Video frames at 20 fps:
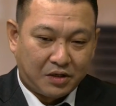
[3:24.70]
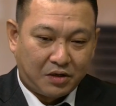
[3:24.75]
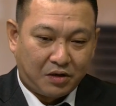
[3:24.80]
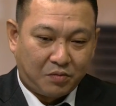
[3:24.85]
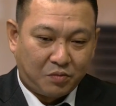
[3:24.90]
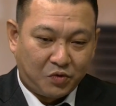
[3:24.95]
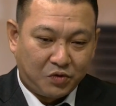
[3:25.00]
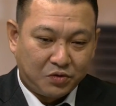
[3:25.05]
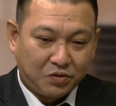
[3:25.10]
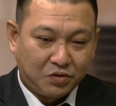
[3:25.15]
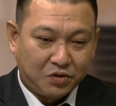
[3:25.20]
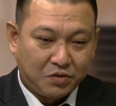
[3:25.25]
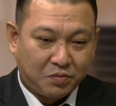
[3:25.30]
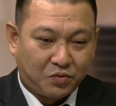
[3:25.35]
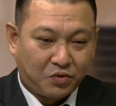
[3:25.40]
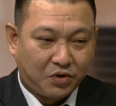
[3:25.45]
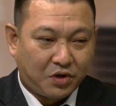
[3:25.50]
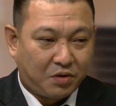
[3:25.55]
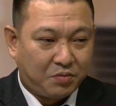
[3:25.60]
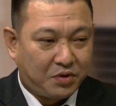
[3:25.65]
ん、もう少し
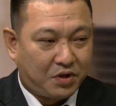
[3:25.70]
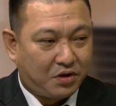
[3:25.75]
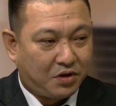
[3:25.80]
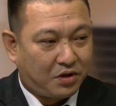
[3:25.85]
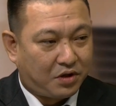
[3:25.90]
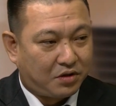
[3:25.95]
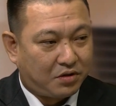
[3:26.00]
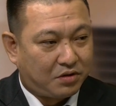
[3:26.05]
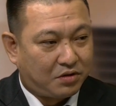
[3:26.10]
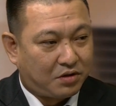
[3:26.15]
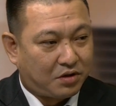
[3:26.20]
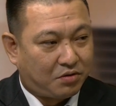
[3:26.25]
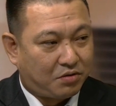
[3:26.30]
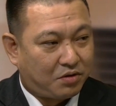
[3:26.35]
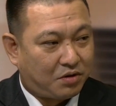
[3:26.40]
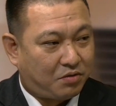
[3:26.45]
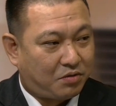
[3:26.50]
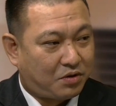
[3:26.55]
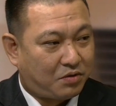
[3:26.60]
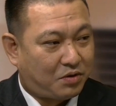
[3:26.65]
ボキャブラリーあった方
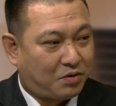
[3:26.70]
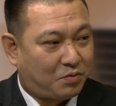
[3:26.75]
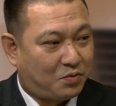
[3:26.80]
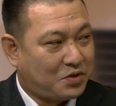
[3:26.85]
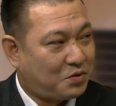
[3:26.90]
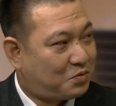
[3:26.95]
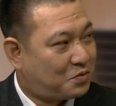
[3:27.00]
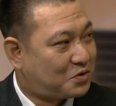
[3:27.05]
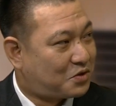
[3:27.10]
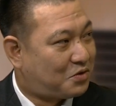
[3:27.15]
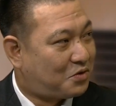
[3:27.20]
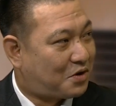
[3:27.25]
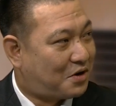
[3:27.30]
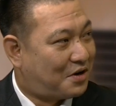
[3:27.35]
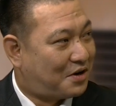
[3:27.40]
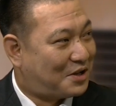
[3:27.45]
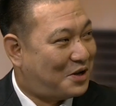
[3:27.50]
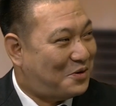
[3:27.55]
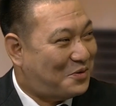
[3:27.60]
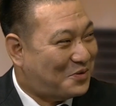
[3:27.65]
が俺は面白いか
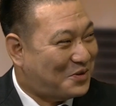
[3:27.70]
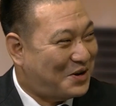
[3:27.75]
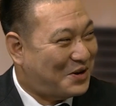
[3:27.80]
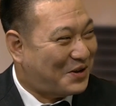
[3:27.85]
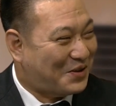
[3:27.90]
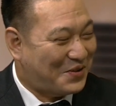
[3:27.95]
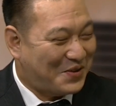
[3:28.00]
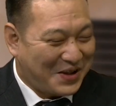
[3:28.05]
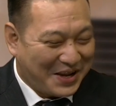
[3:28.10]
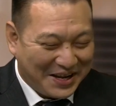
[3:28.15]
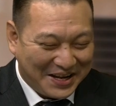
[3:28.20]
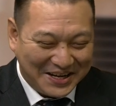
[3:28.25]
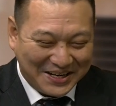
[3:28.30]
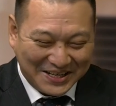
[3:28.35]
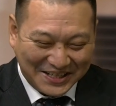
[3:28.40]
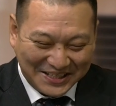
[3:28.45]
なと思って。